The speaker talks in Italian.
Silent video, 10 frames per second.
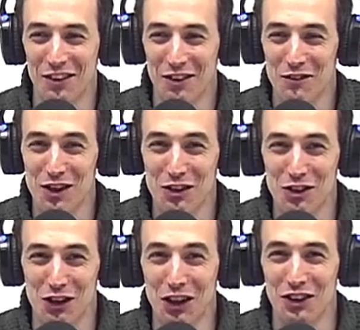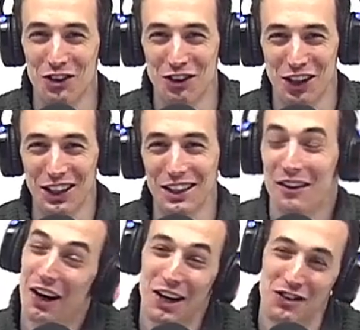verso i 100 iscritti
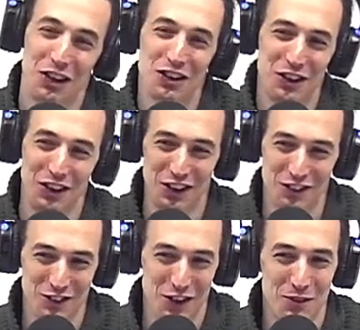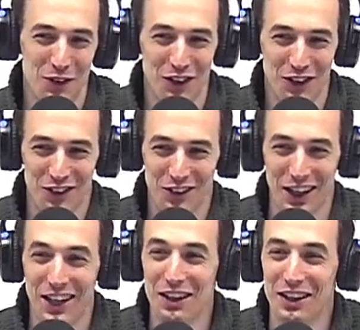ma a 100 faremo un
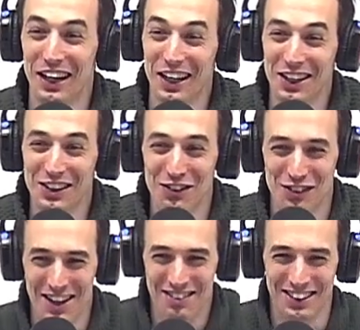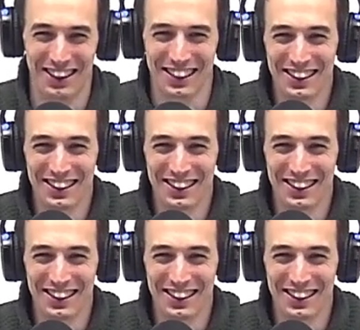grande, una grande festa